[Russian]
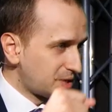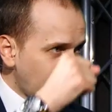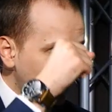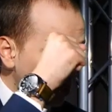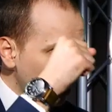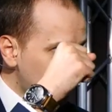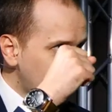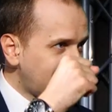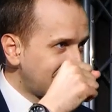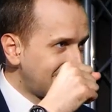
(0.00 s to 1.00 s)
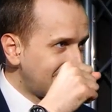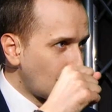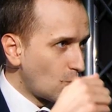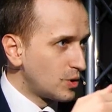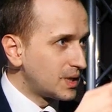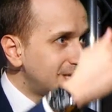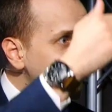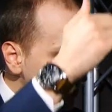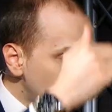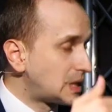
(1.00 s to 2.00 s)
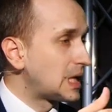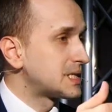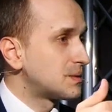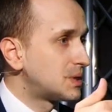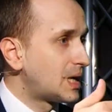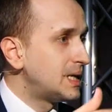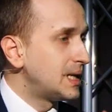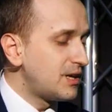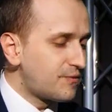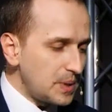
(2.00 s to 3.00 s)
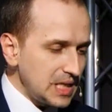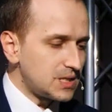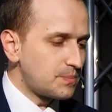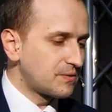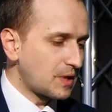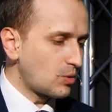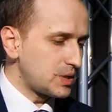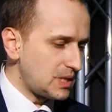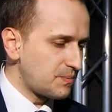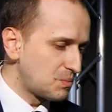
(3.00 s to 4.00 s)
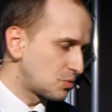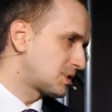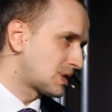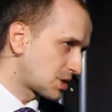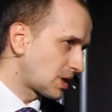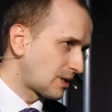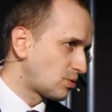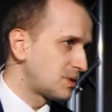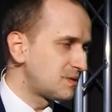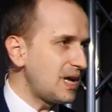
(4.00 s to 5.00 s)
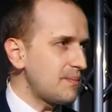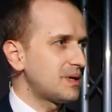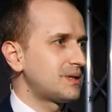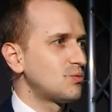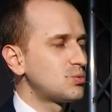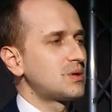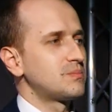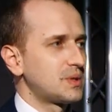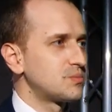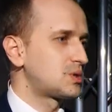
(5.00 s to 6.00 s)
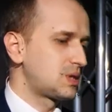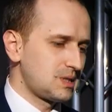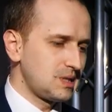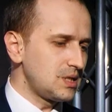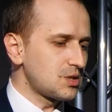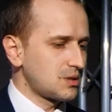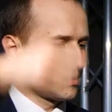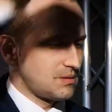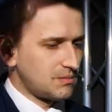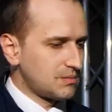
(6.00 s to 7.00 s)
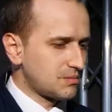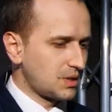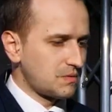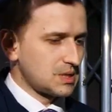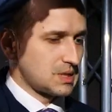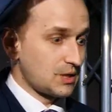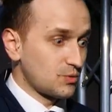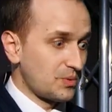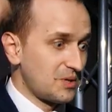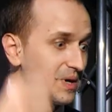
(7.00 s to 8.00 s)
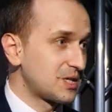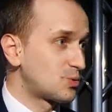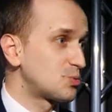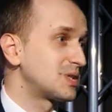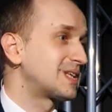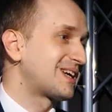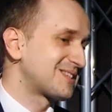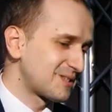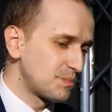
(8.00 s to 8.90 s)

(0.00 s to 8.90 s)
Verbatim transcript: сам дождик, над он унитазом. над унитазом, да. И, в принципе, в какой-то степени можно даже экономить время утром, потому что ты сидишь и, соответственно, сразу принимаешь душ. Это, конечно,